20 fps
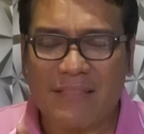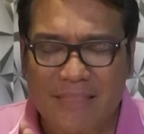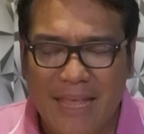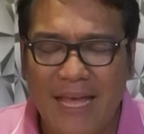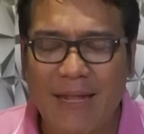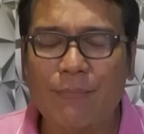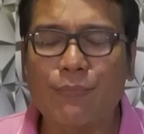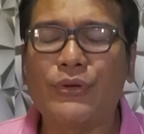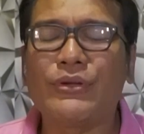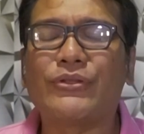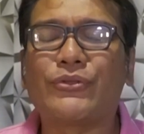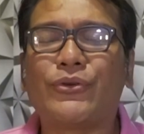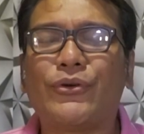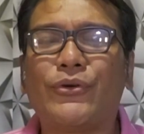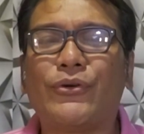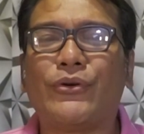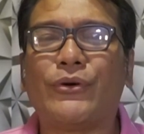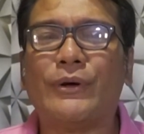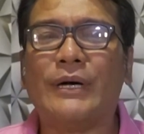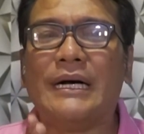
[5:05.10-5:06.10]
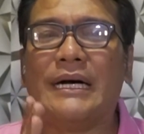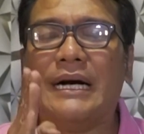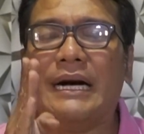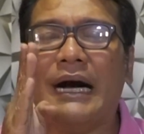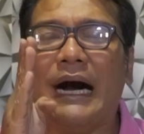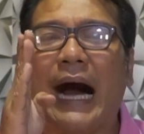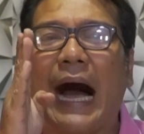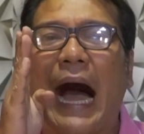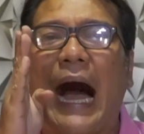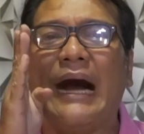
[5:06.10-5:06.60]
tandaan mo ito,
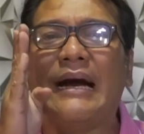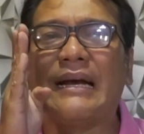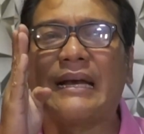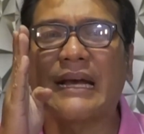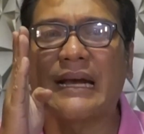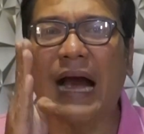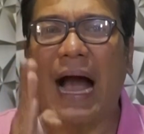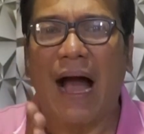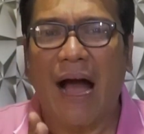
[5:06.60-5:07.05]
ang,